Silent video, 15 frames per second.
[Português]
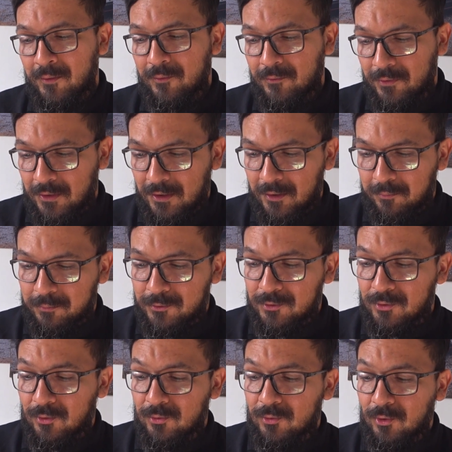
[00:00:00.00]
Felipe,
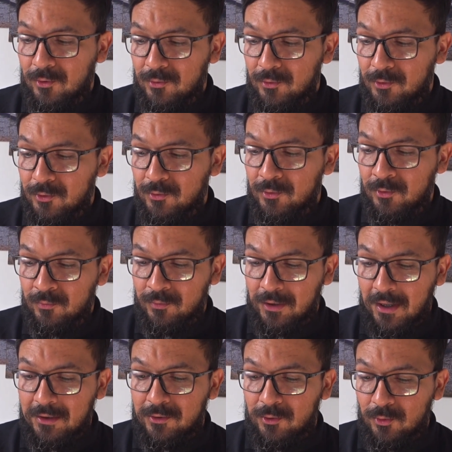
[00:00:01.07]
sou dono de um
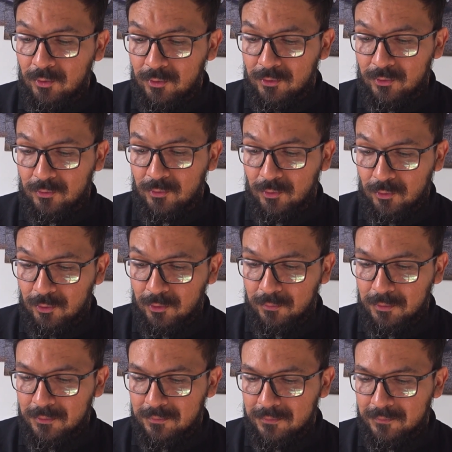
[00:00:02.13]
Hyundai Tucson
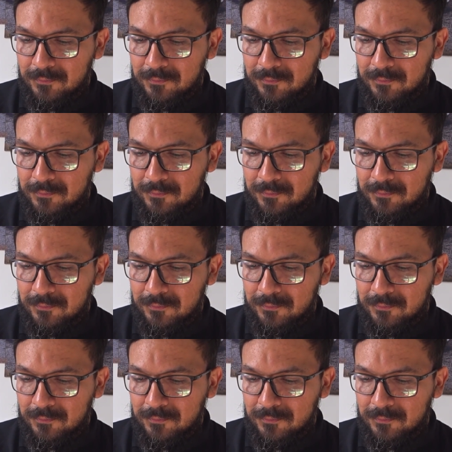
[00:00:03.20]
Turbo.